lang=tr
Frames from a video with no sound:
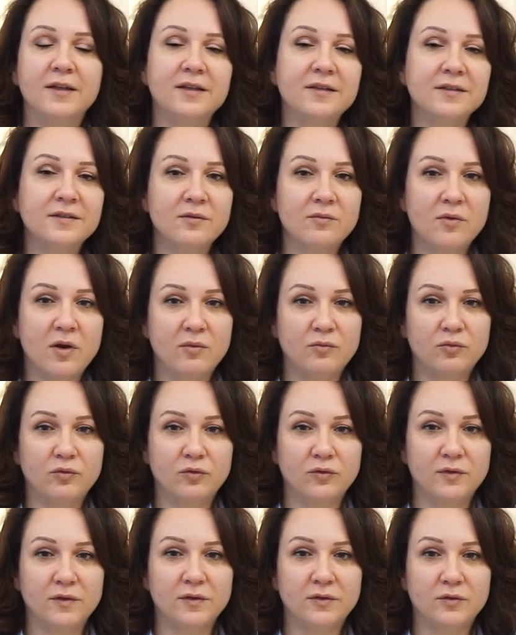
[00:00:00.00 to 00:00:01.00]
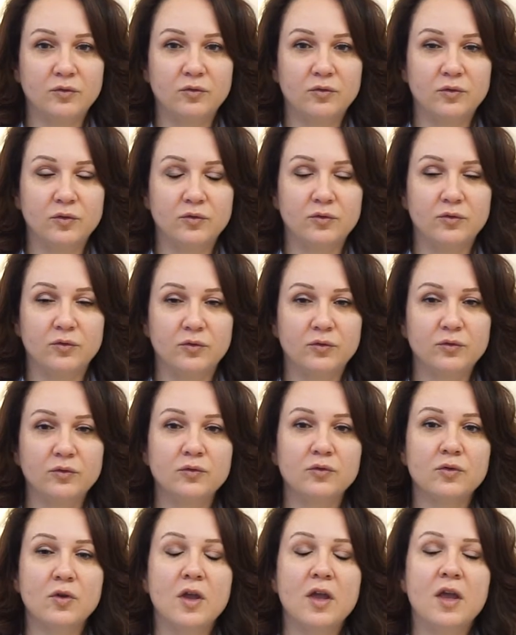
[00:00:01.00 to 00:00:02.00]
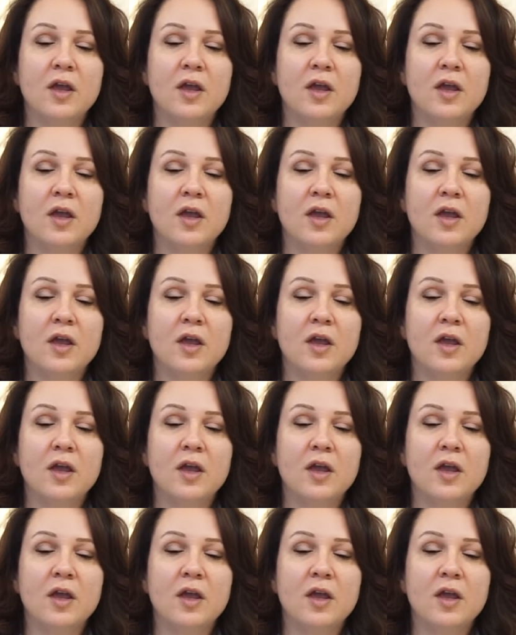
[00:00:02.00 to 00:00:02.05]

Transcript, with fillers: Ne zaman protez kullanıyoruz?